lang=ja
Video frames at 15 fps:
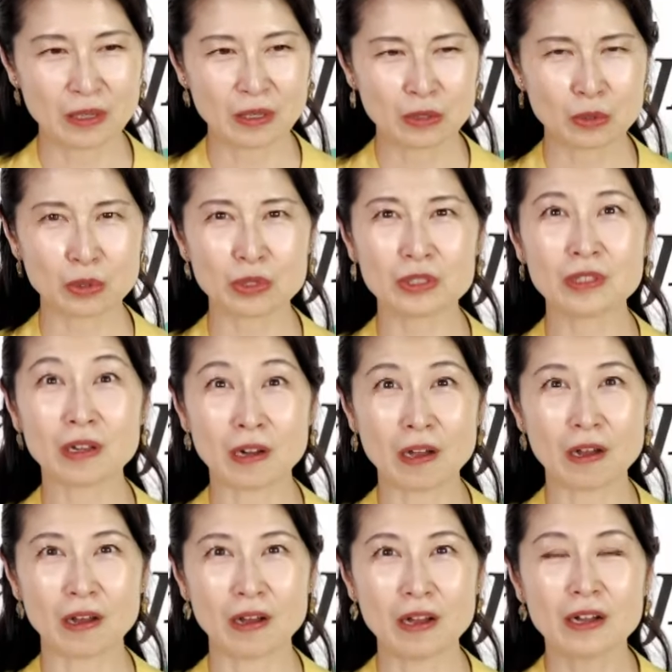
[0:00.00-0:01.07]
そした
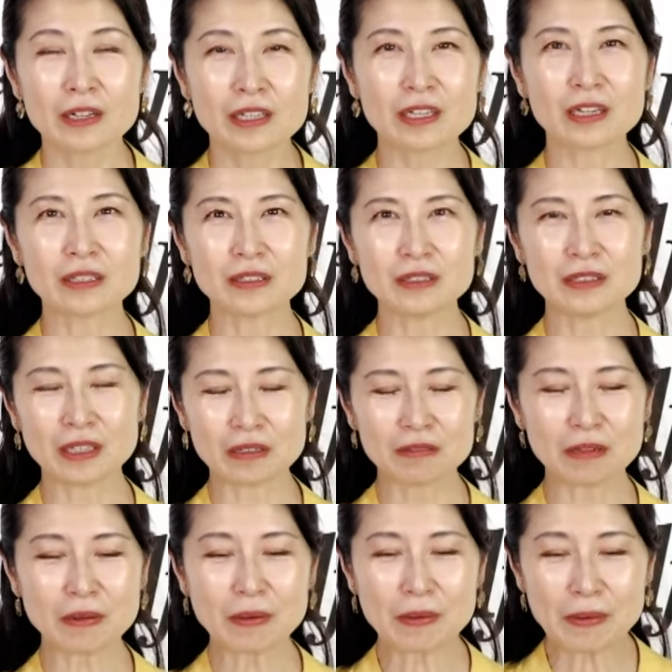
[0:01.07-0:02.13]
ら気が付いたら
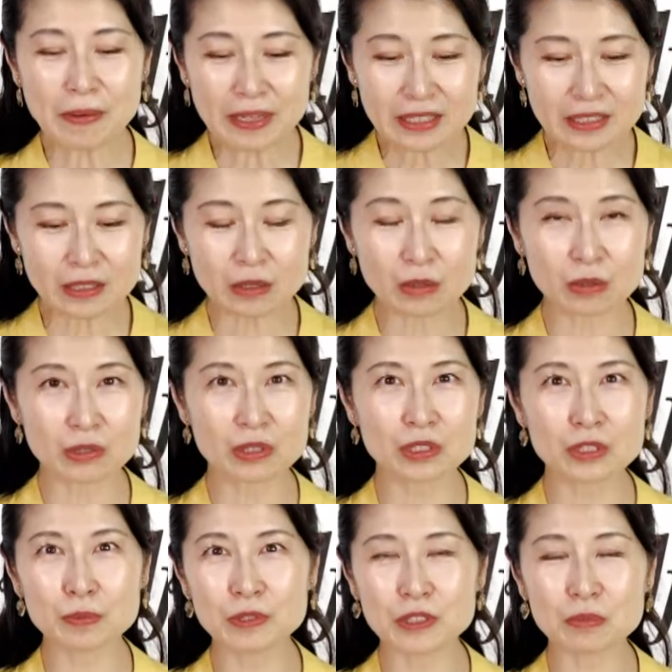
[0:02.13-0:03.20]
わわわってこう
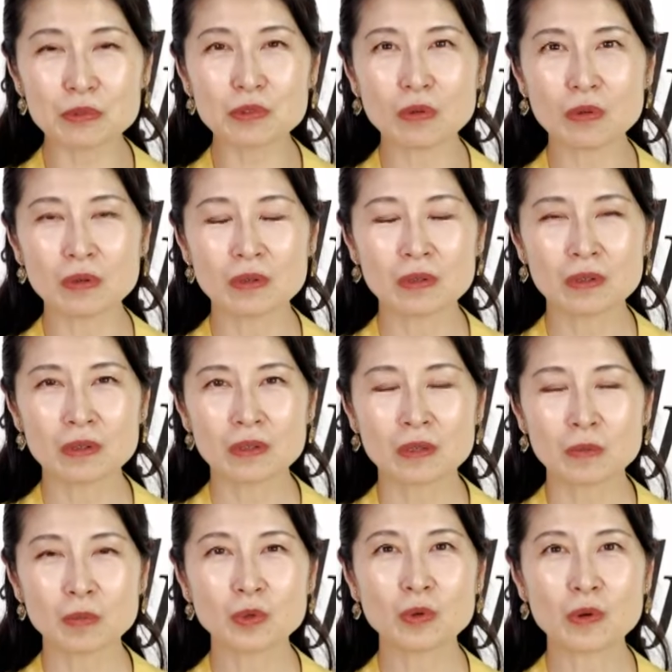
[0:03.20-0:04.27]
つぶつぶの
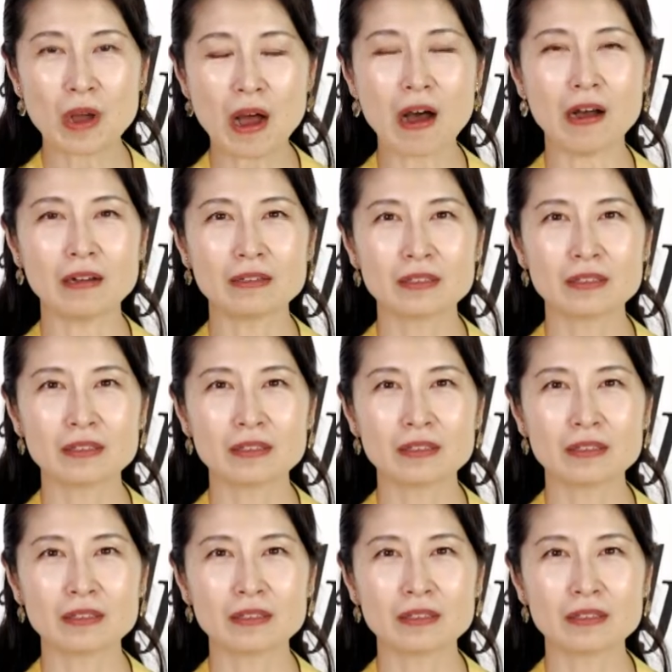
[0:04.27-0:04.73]
ものが